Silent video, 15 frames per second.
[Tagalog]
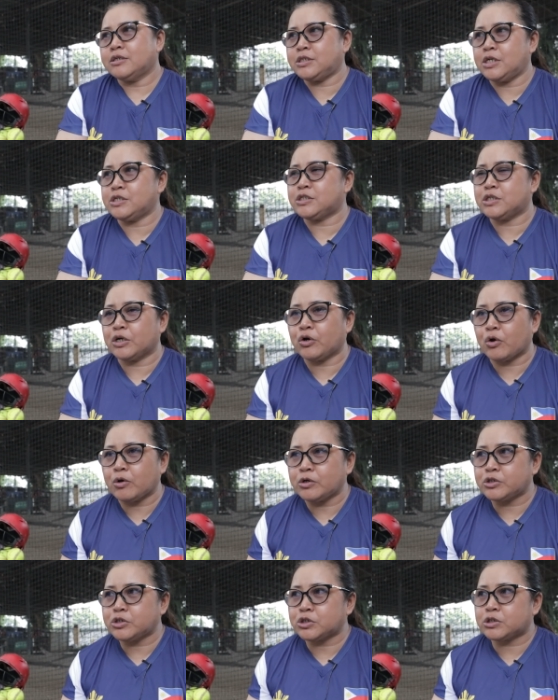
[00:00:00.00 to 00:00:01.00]
Since the
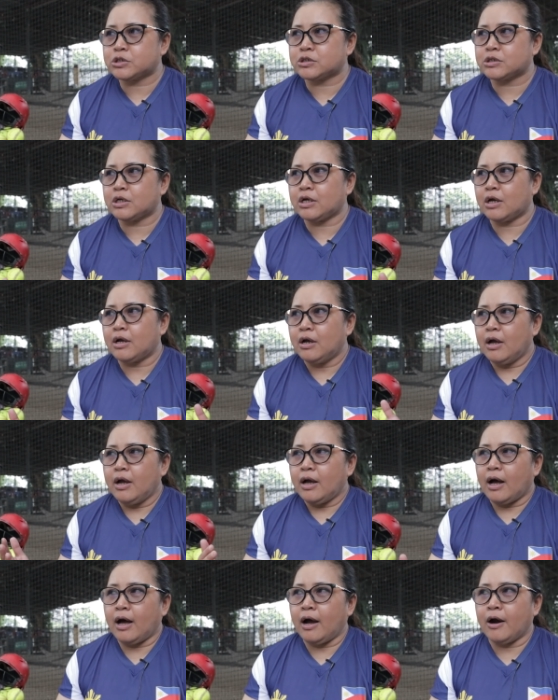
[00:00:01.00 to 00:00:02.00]
girls
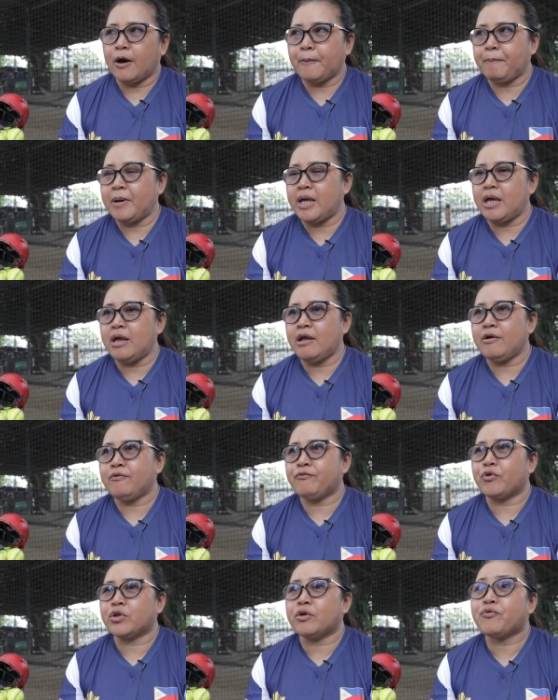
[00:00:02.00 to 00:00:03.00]
are playing
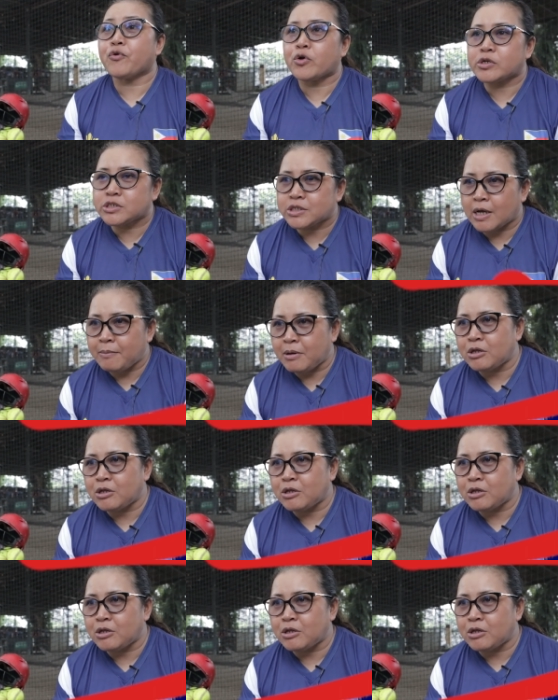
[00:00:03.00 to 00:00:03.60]
for the first time